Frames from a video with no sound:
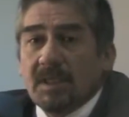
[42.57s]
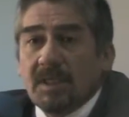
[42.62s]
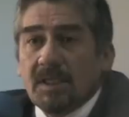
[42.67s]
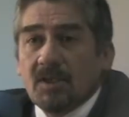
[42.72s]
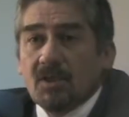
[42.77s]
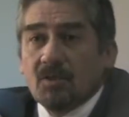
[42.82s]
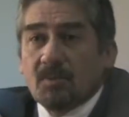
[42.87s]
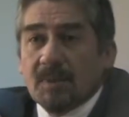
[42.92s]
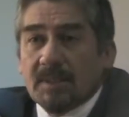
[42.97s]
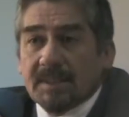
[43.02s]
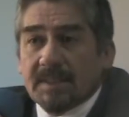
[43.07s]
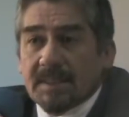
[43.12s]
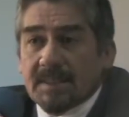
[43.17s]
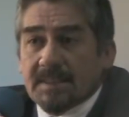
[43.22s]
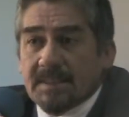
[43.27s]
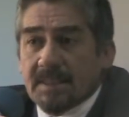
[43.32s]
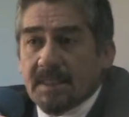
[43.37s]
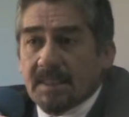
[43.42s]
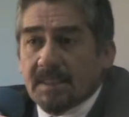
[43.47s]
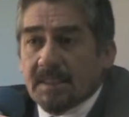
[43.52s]
y no
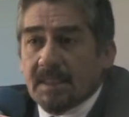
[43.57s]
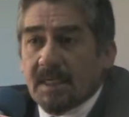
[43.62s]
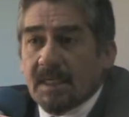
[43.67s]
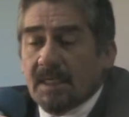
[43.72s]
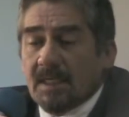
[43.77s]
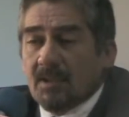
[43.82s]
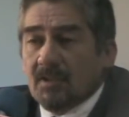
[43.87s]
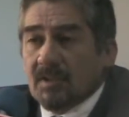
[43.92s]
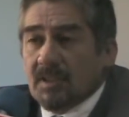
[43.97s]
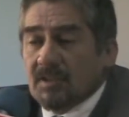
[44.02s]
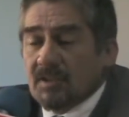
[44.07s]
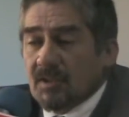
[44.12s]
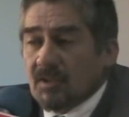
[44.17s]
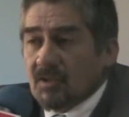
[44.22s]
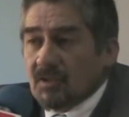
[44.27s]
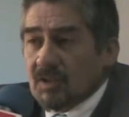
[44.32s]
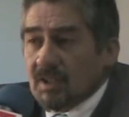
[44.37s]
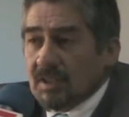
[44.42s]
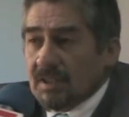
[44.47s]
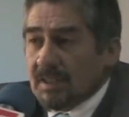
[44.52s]
pertenecían a la dotación
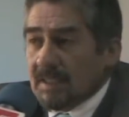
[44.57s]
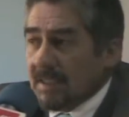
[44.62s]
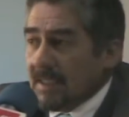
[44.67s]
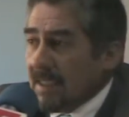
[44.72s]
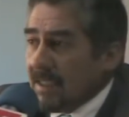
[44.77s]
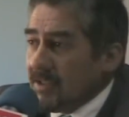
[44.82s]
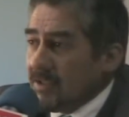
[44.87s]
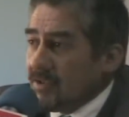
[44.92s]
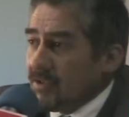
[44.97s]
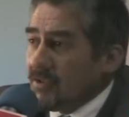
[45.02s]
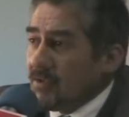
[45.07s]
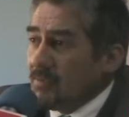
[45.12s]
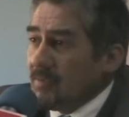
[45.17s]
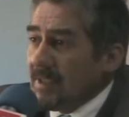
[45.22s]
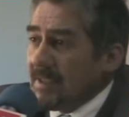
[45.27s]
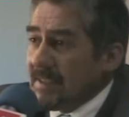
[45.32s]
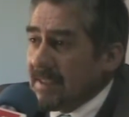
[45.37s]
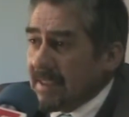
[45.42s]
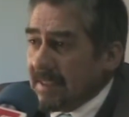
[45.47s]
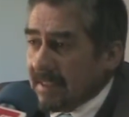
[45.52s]
docente del año
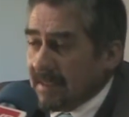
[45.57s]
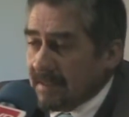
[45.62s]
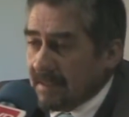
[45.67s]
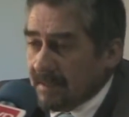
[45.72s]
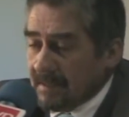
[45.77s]
2007.